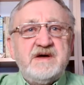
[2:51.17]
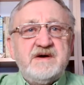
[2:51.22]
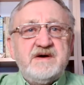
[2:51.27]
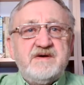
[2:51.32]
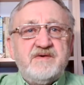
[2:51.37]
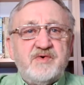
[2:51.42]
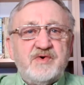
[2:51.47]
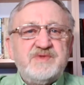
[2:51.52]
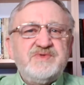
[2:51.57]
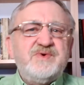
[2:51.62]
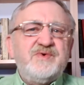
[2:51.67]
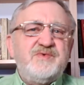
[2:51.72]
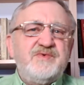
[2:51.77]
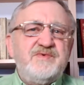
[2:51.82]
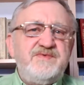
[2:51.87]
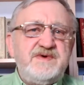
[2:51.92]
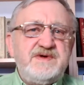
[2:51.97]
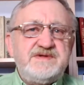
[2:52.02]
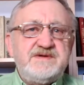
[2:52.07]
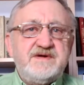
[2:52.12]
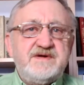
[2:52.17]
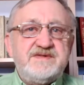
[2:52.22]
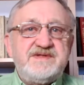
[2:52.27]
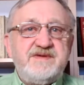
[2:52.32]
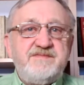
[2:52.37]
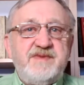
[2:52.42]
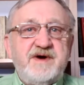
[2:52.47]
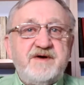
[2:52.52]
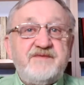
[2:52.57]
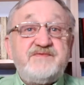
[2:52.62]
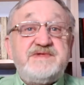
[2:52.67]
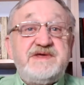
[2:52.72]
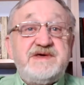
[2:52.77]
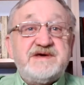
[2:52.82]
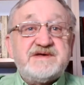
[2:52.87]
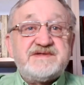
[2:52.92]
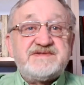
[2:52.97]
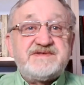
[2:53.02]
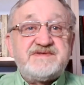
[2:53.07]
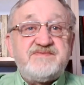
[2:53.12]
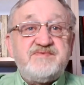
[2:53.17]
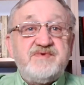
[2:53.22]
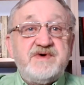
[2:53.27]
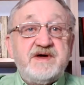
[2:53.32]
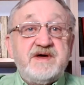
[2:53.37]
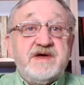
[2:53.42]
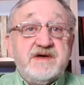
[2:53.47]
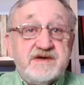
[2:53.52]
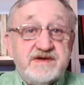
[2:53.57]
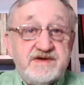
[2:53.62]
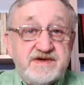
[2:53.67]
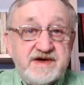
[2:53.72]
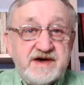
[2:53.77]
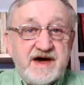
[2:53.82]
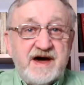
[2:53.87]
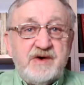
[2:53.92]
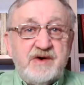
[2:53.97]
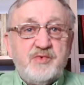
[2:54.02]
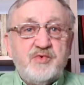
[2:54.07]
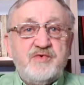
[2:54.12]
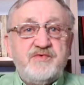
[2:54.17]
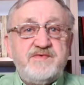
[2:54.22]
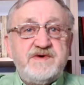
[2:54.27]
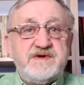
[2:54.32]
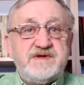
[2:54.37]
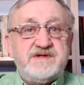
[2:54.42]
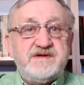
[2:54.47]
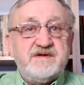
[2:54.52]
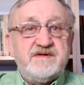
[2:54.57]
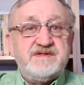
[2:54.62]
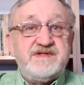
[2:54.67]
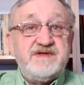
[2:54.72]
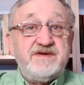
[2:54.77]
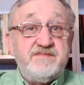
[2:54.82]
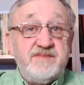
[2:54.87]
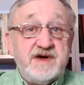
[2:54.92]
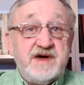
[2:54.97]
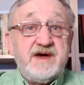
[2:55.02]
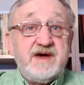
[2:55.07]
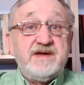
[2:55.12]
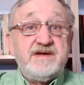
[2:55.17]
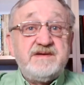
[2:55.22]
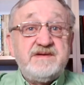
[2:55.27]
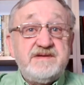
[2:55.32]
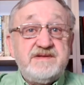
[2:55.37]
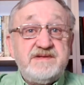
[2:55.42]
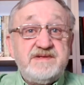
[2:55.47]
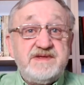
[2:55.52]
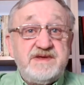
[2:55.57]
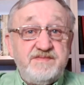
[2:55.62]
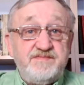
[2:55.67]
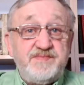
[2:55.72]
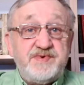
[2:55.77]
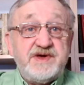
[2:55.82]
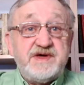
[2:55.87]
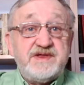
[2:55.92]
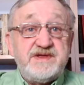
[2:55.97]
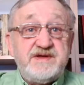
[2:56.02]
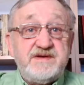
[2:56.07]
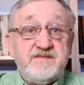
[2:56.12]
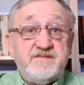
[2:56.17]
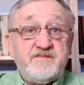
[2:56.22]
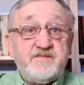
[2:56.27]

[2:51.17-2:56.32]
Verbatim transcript: Он увидел тебя в детстве, я увидел тебя теперь.